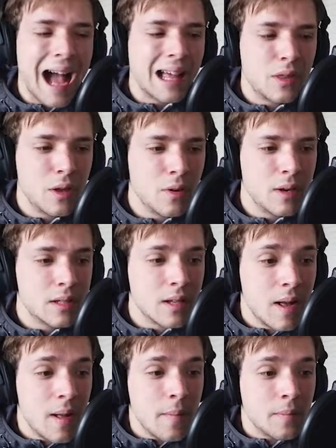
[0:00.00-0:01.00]

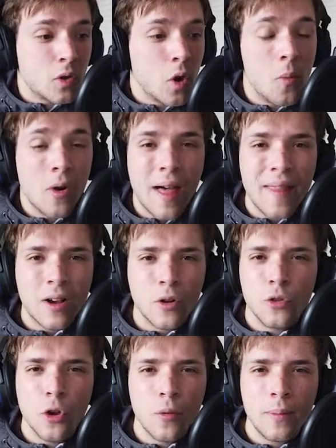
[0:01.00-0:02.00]
acciones como la de
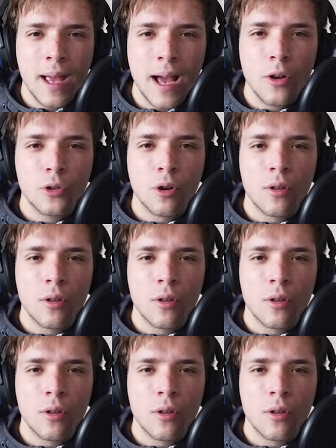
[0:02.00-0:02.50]
Condovia el